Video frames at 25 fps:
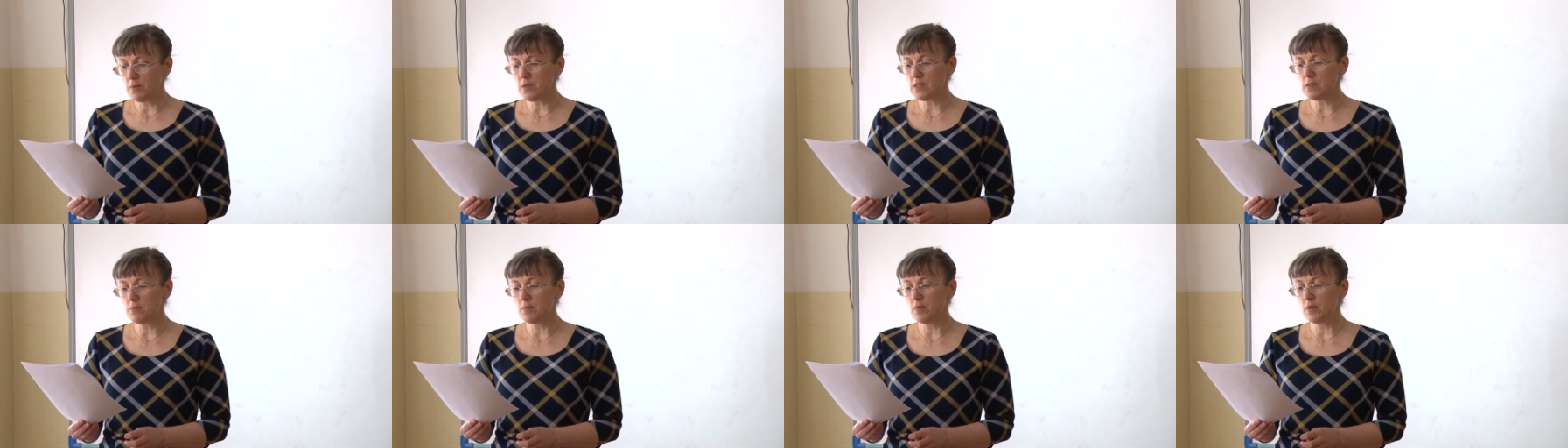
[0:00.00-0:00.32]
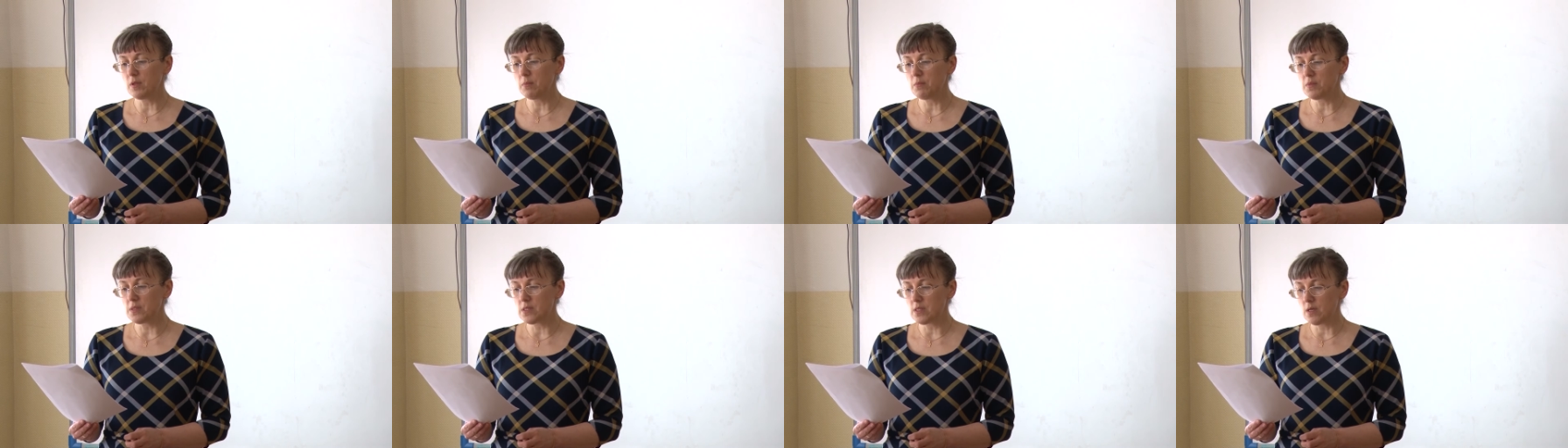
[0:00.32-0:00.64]

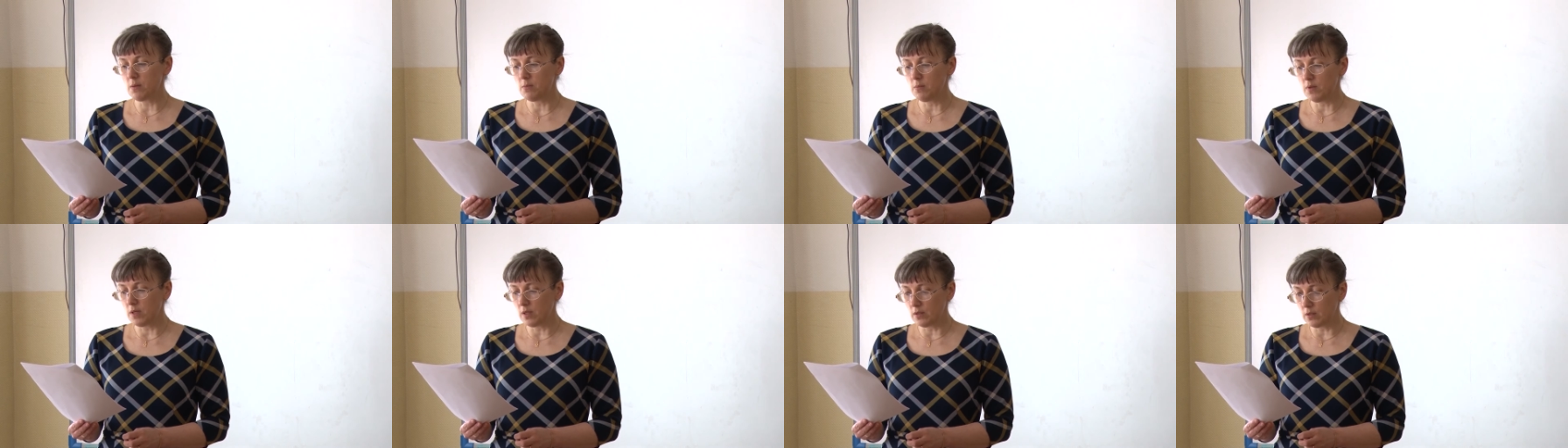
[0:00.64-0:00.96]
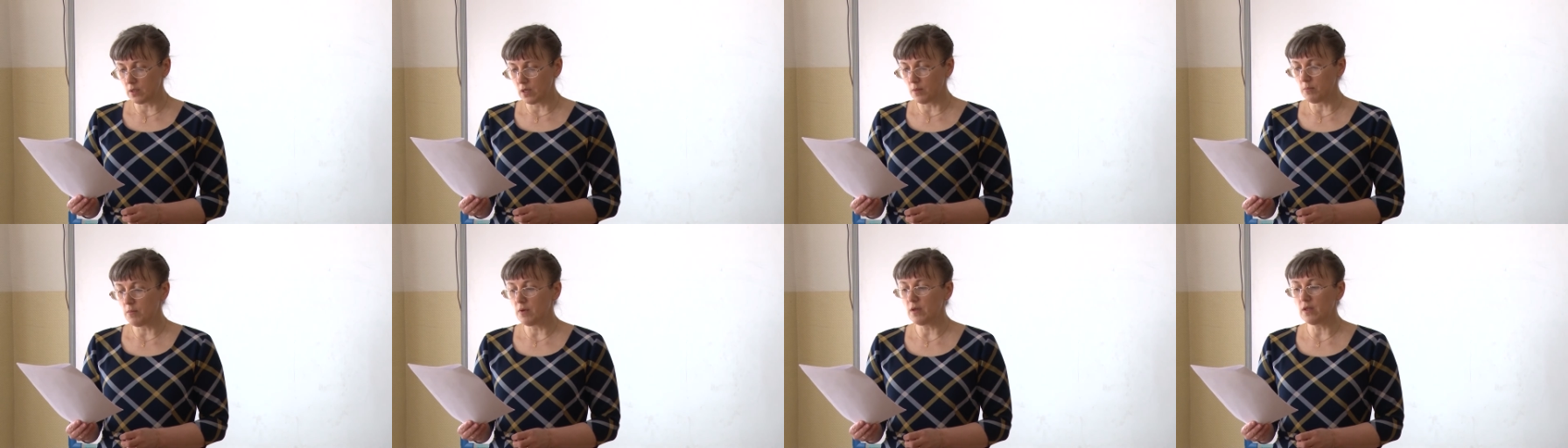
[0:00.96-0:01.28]
письменными
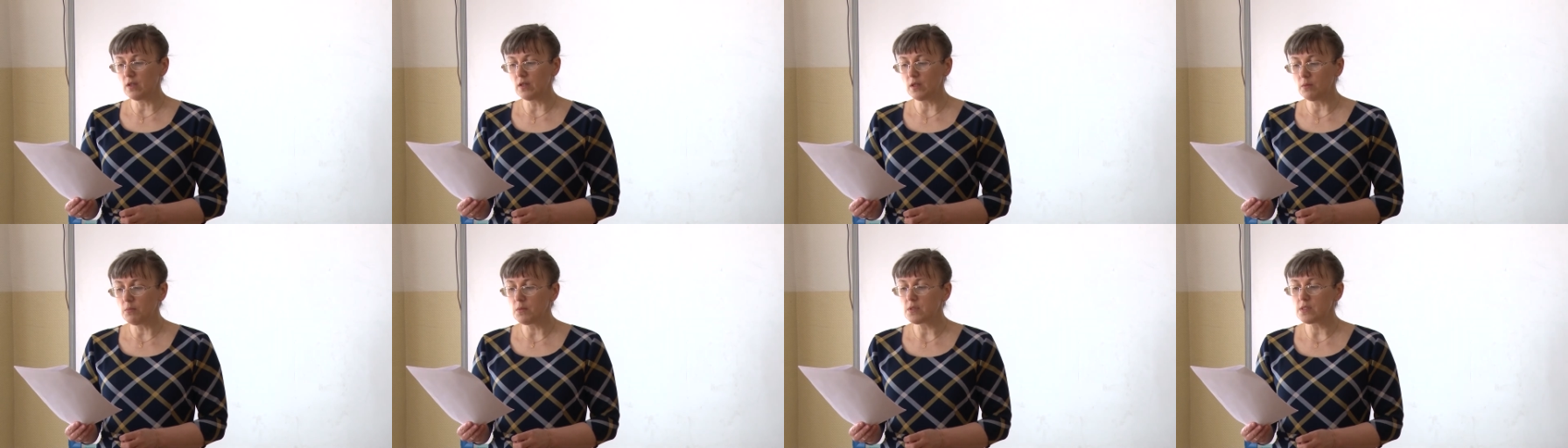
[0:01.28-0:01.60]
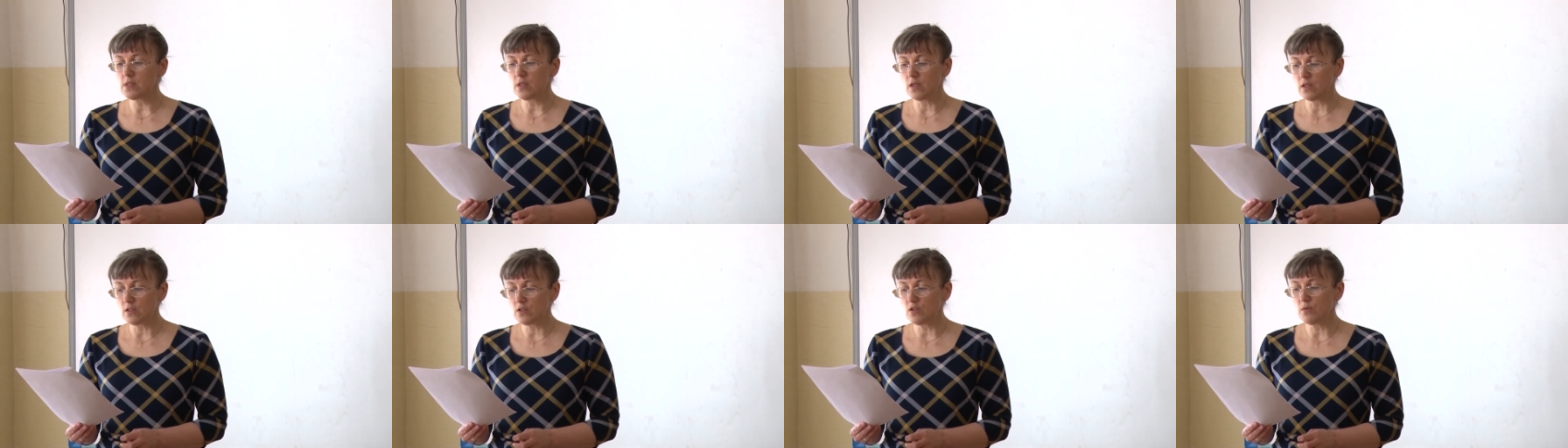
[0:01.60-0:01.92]
заметками и иными
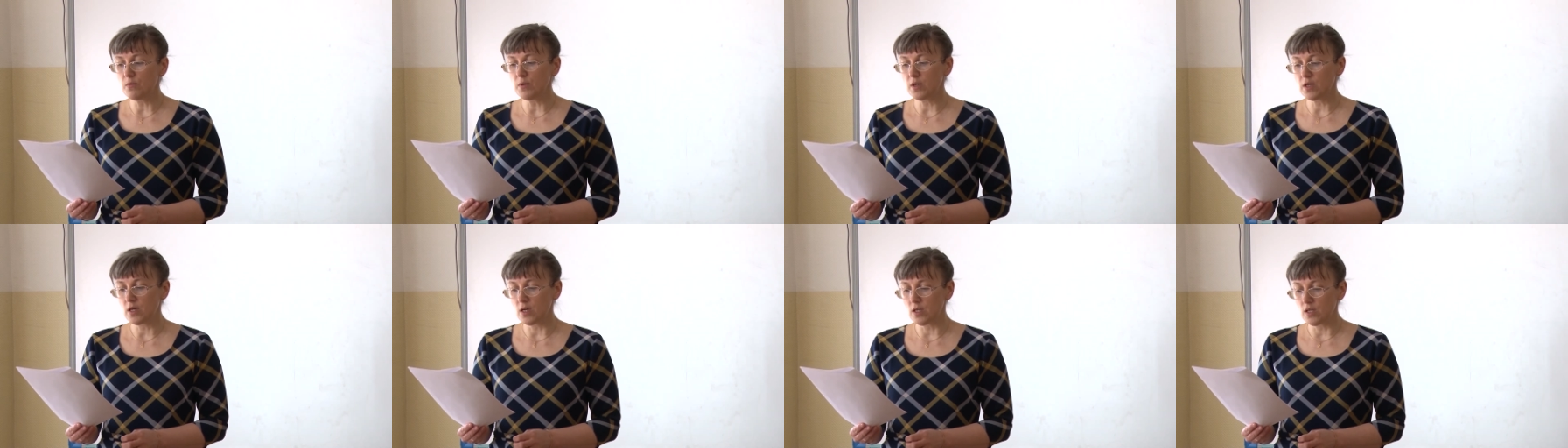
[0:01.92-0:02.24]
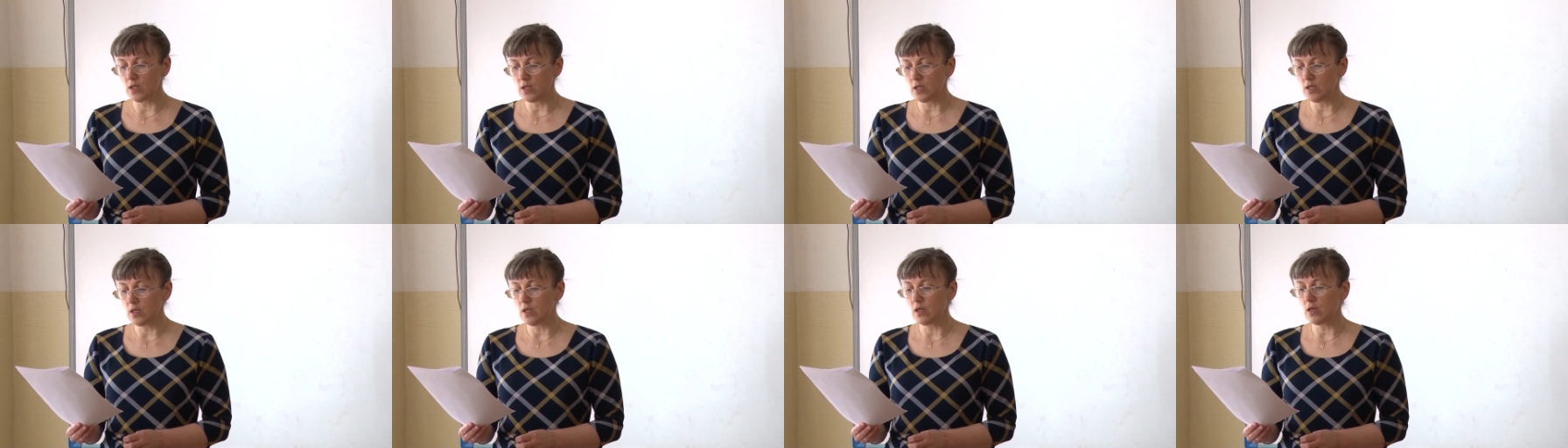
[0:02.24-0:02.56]
средствами
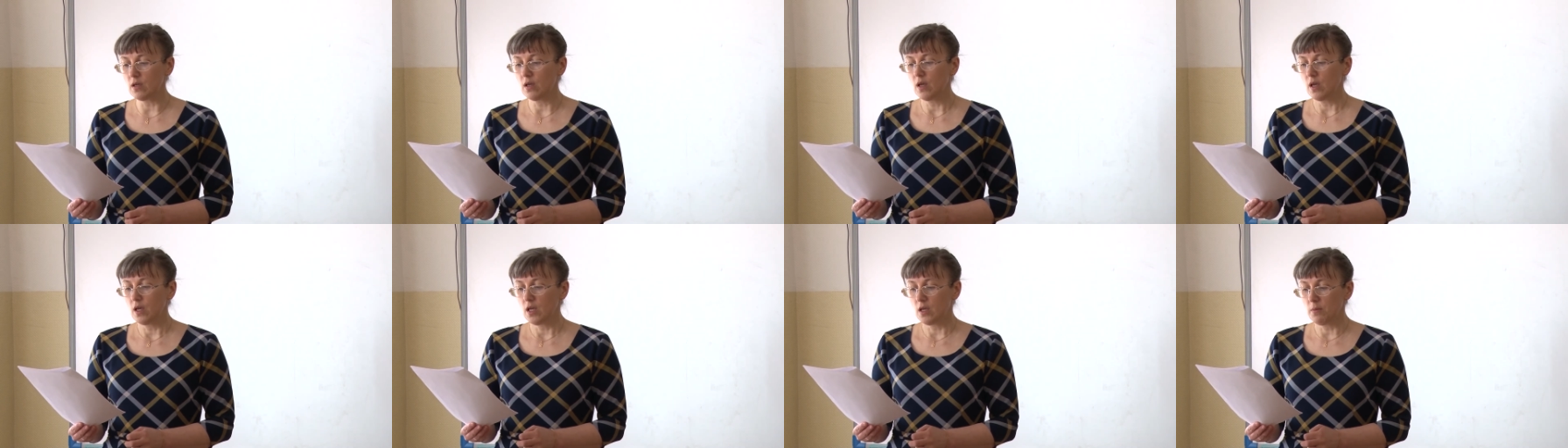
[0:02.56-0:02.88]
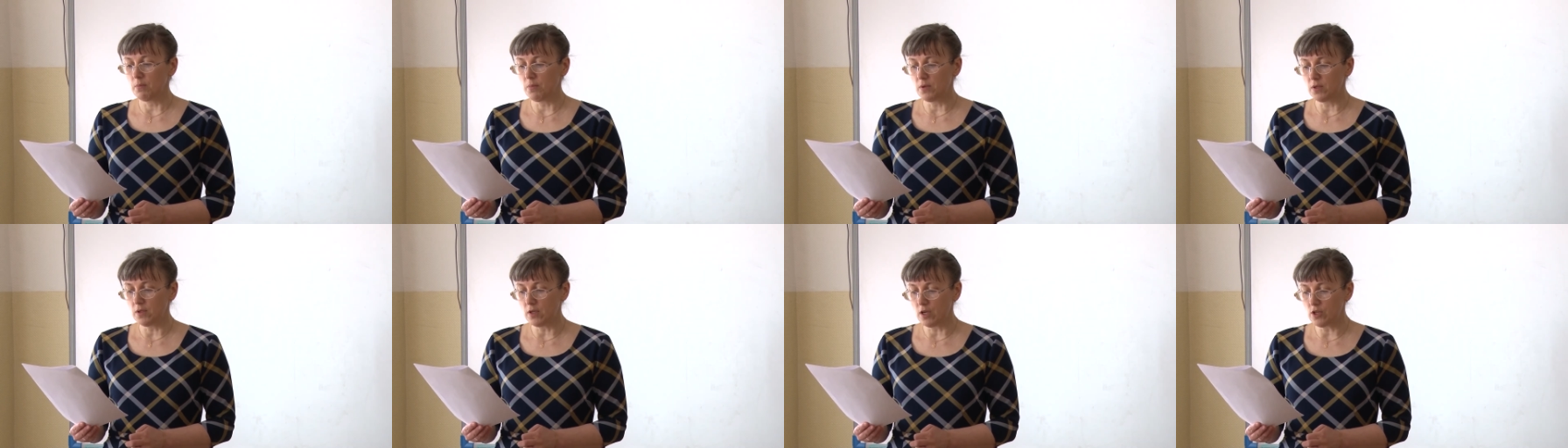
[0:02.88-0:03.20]
хранения и
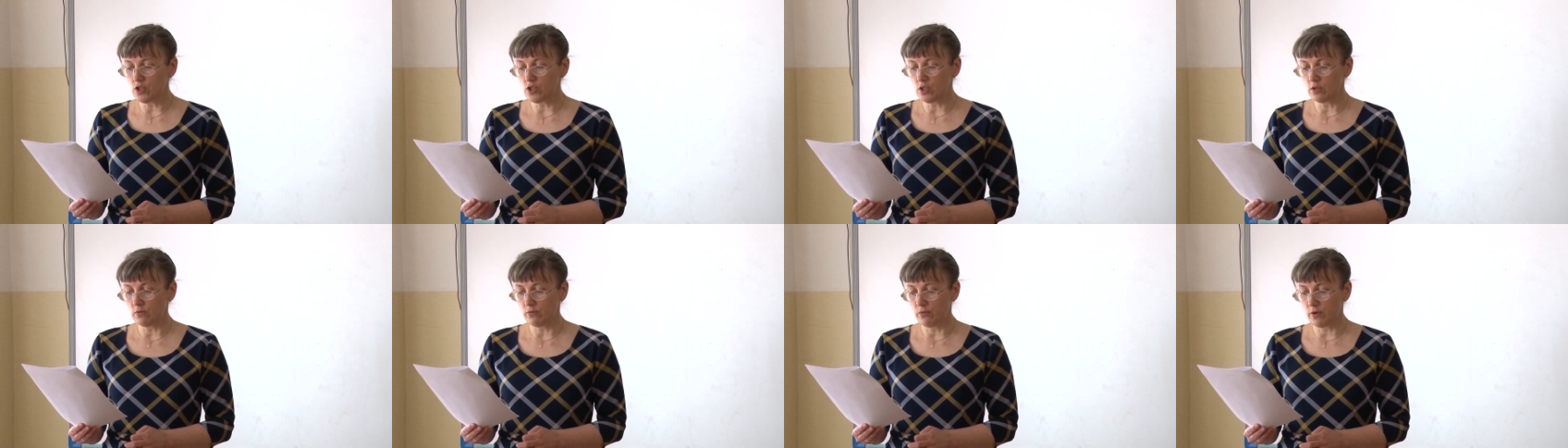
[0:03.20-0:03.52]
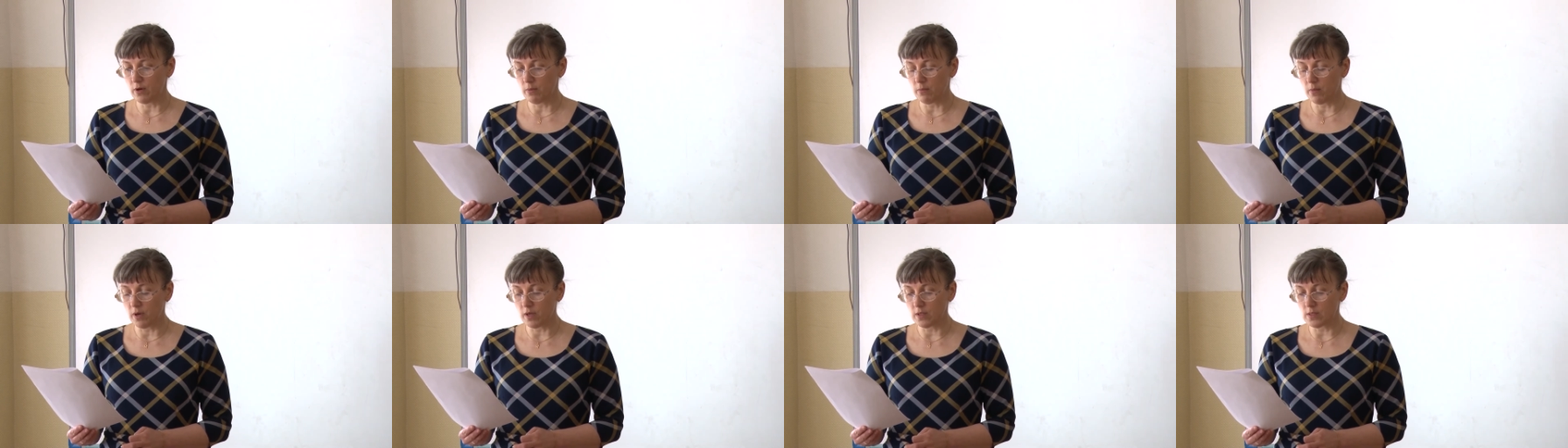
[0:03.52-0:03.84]
передачи
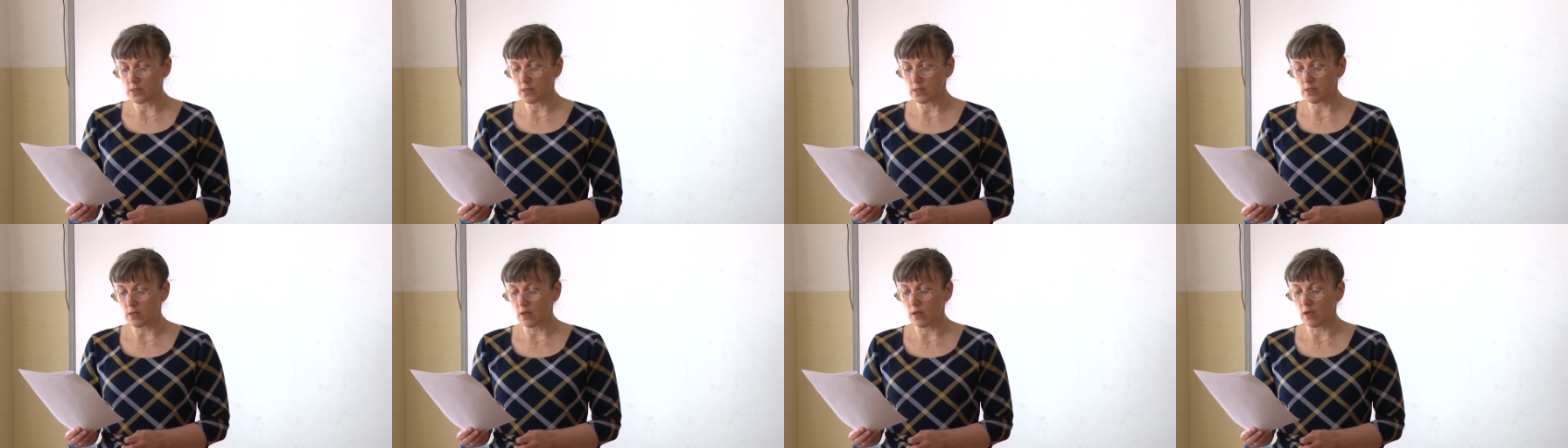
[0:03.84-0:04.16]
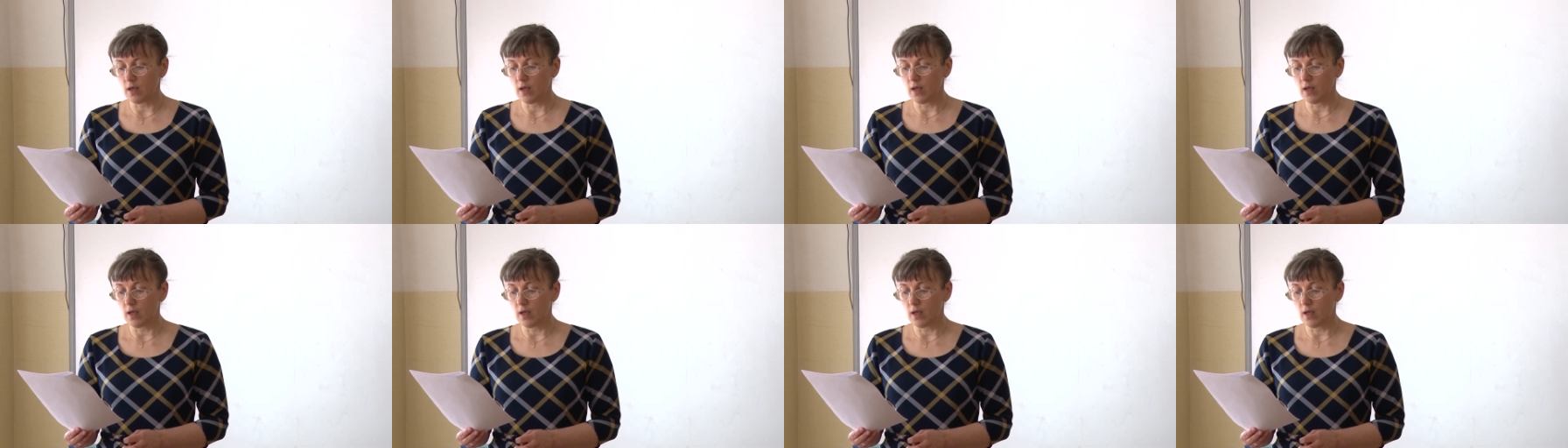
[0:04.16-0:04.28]
информации.